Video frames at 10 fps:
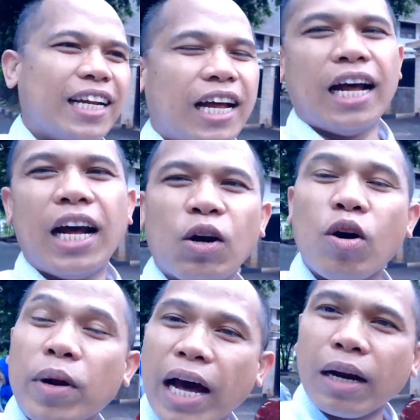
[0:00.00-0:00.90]
Nah,
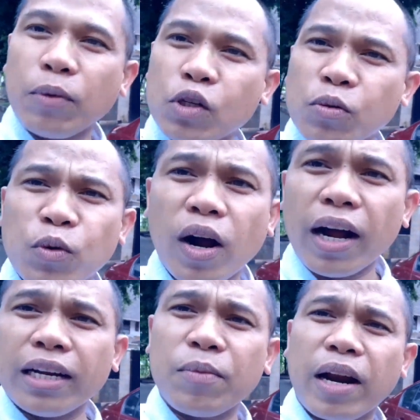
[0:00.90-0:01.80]
gue berharap lo
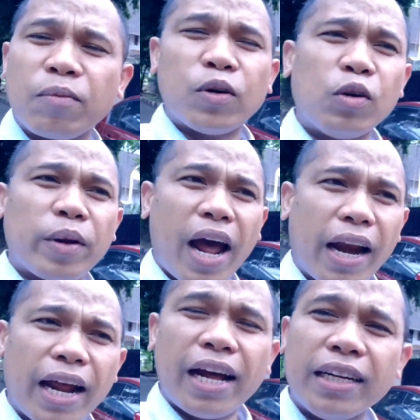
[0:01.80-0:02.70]
semua dimanapun lo
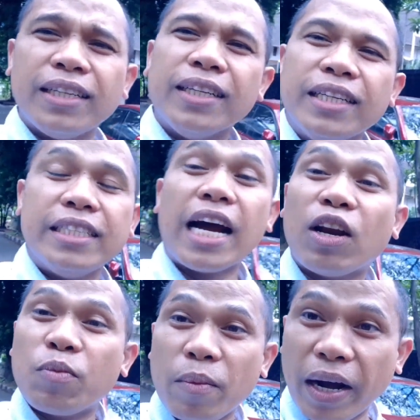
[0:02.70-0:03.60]
berada,
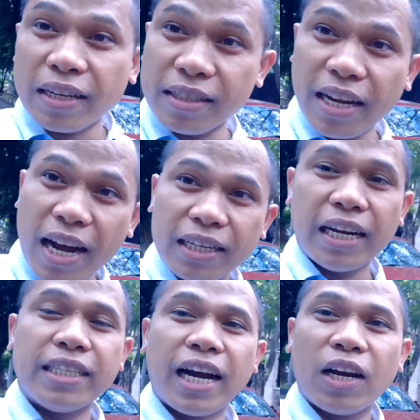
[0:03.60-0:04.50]
jangan lupa makan siang
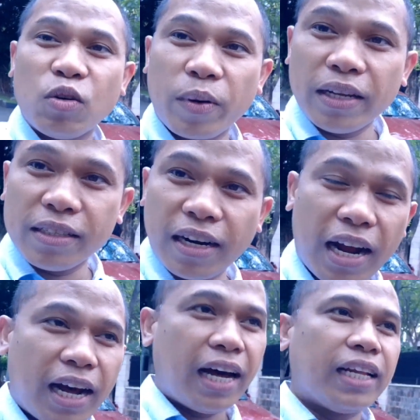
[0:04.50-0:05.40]
dan jangan lupa
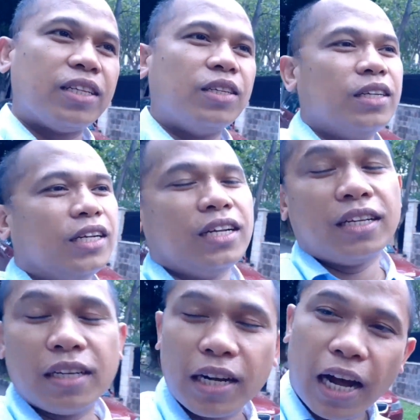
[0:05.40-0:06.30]
istirahat.
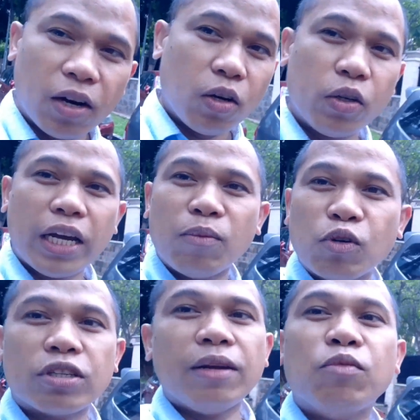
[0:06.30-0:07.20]
Kalau lo yang
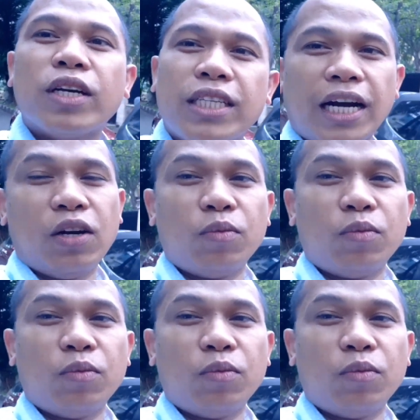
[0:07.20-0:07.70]
muslim mungkin jangan